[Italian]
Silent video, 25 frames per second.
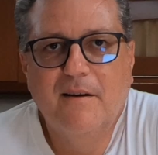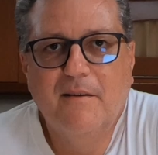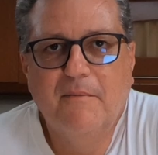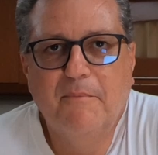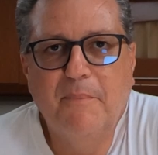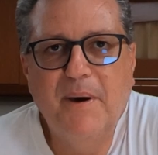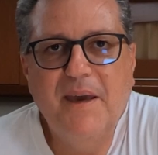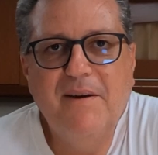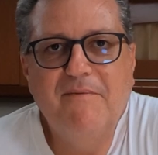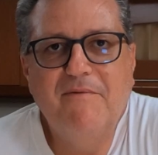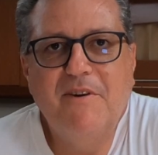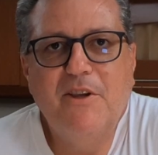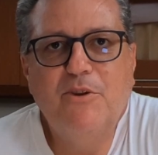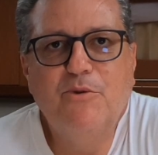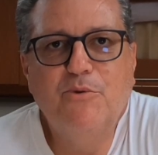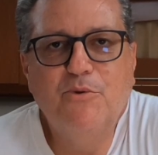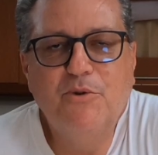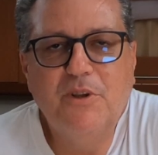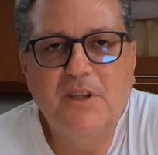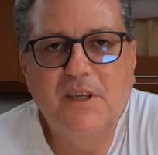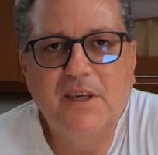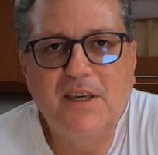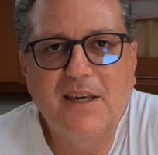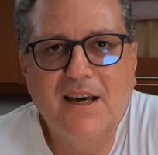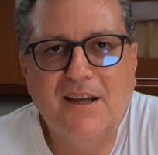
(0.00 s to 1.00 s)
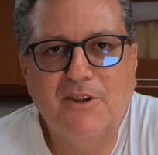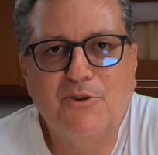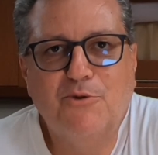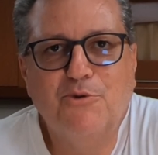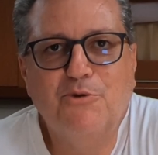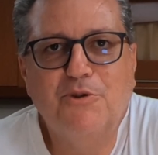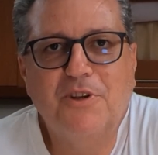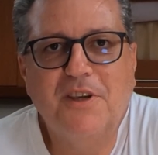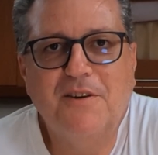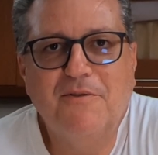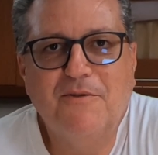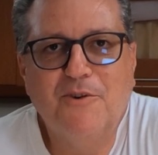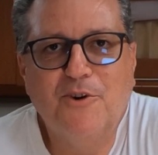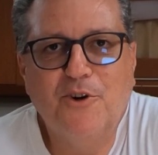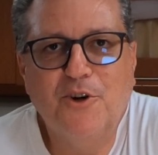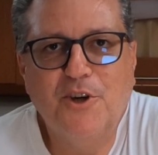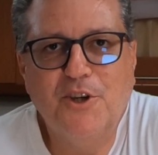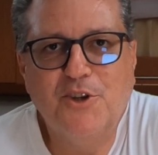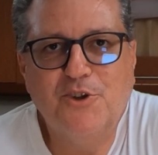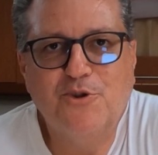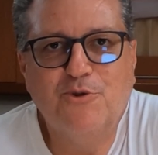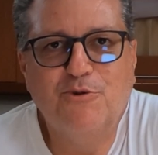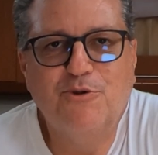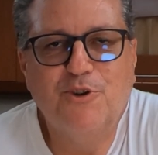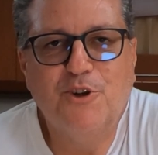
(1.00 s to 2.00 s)
Benvenuti a tutti voi
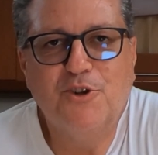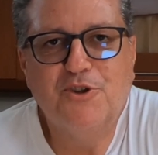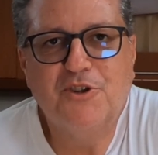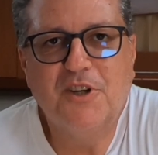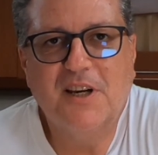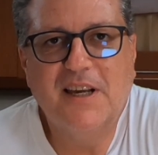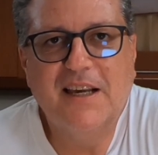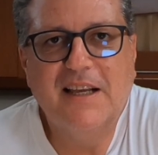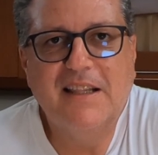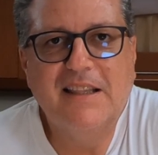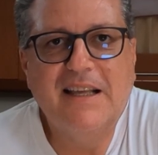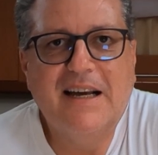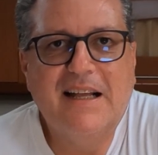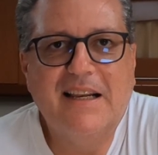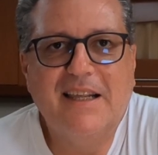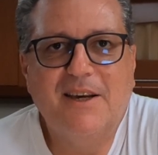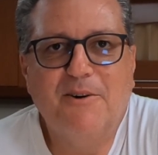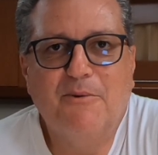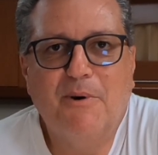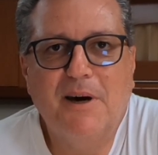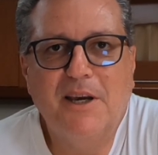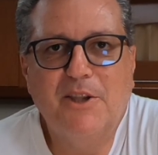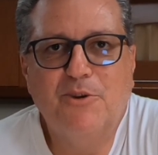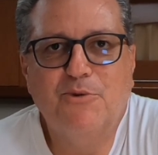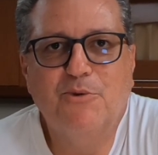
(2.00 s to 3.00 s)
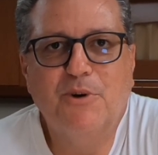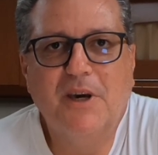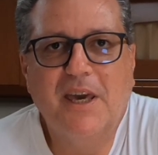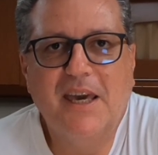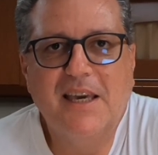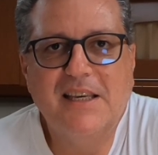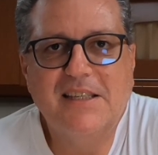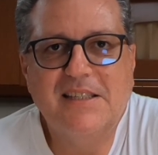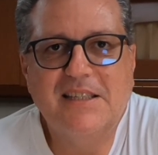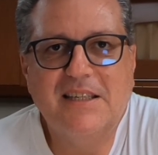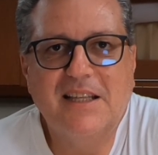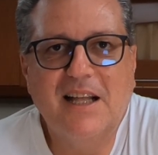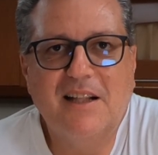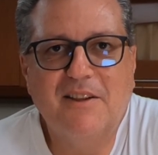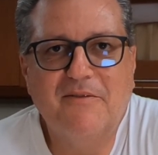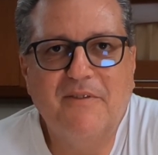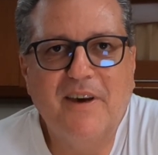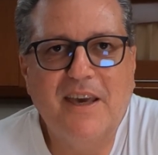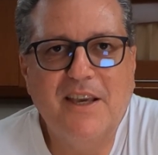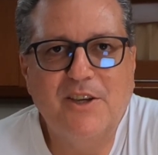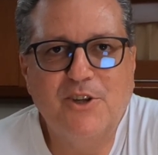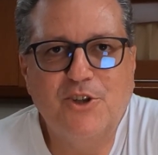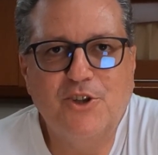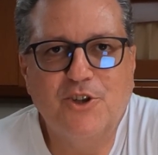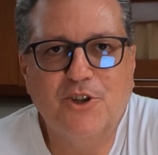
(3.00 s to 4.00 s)
sul nostro canale Y2K and
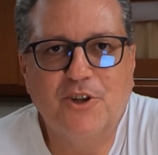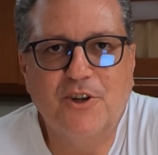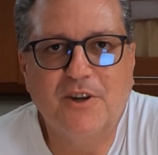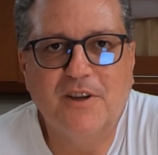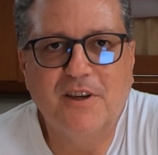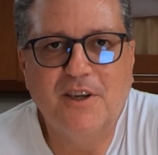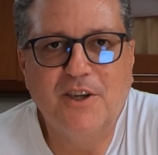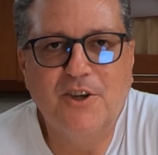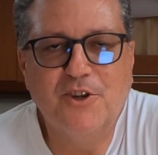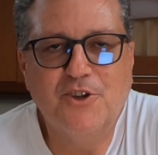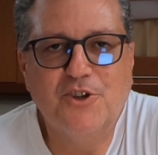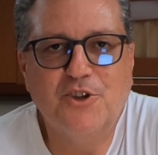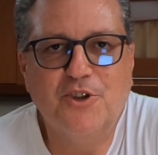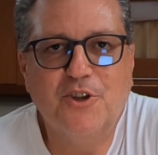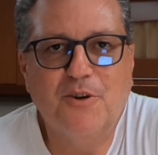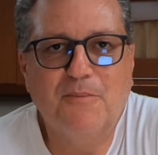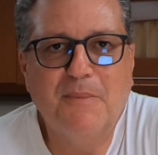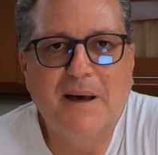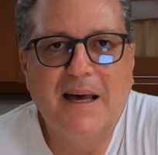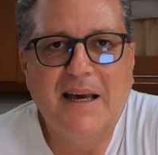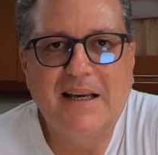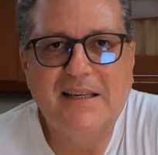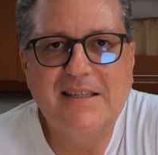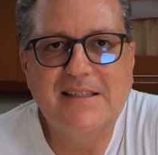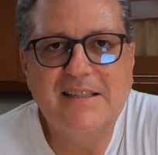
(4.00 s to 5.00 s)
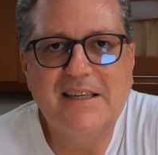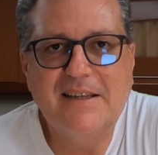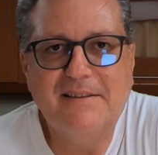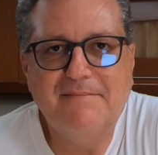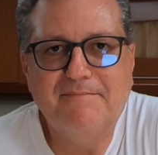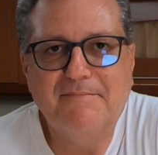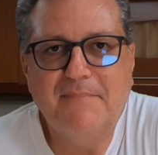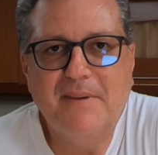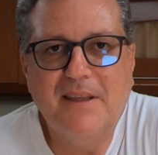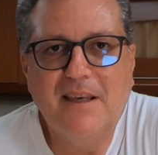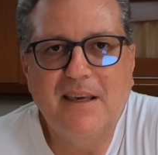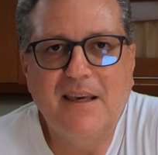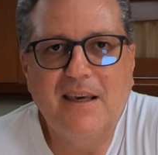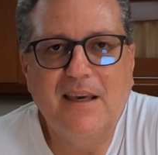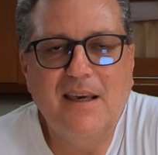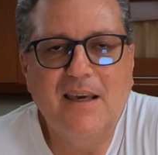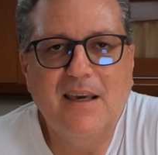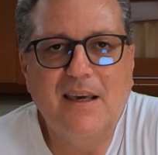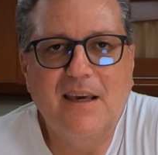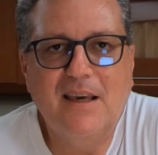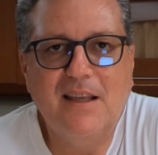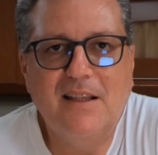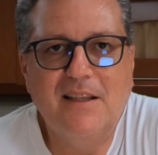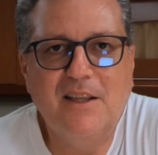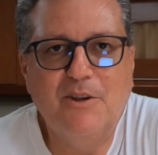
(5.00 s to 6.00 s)
Adventure, io sono Max
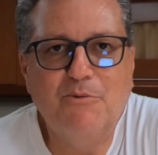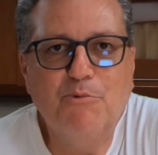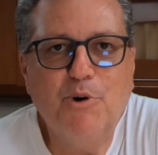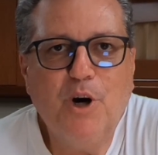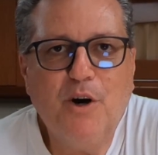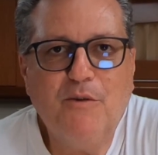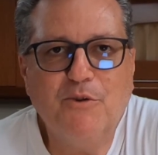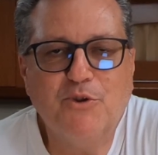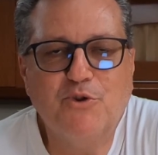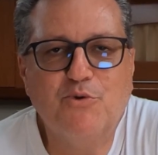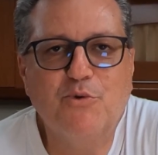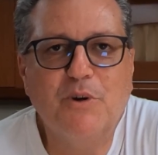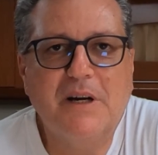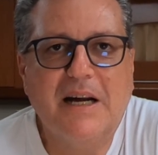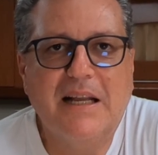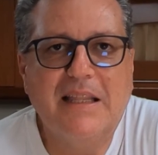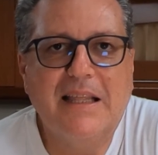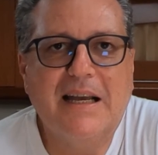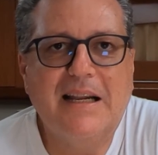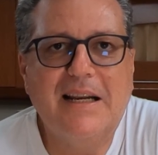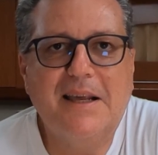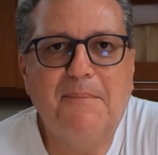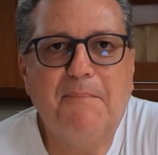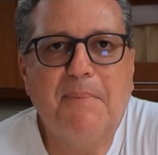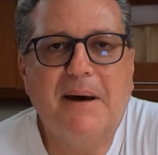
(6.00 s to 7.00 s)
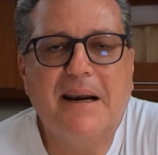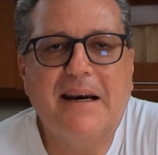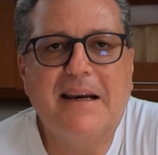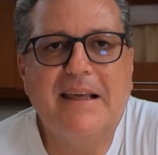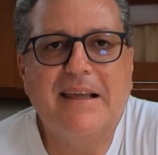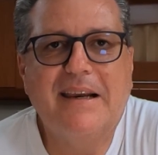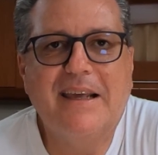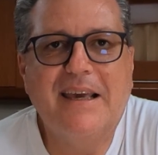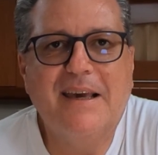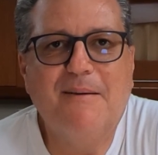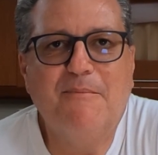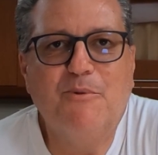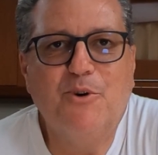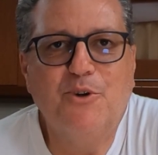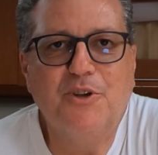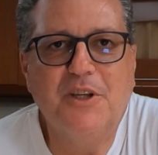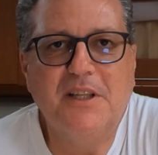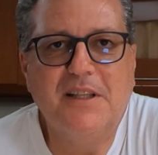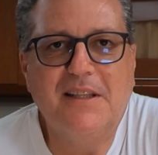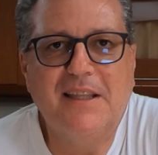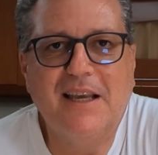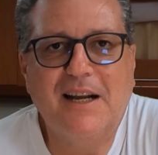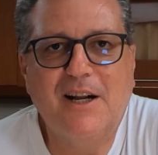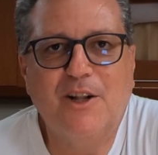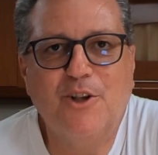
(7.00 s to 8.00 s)
e di nuovo sul canale parleremo
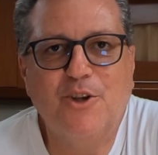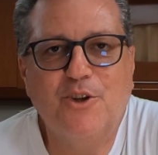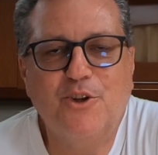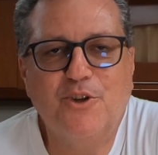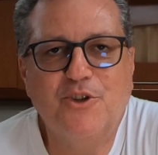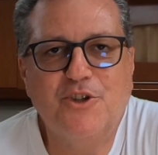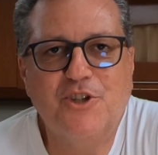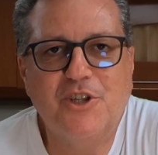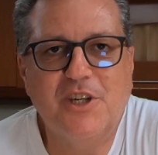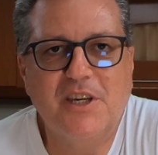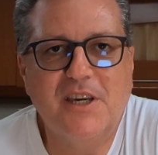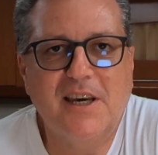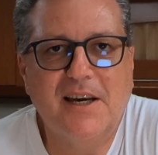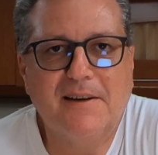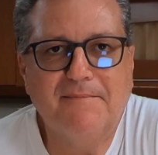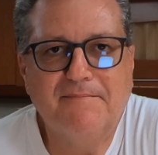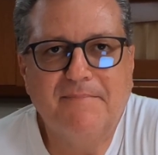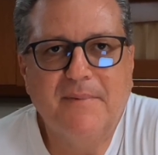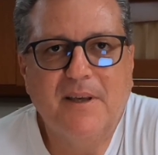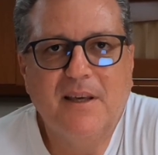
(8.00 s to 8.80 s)
di tecnologia.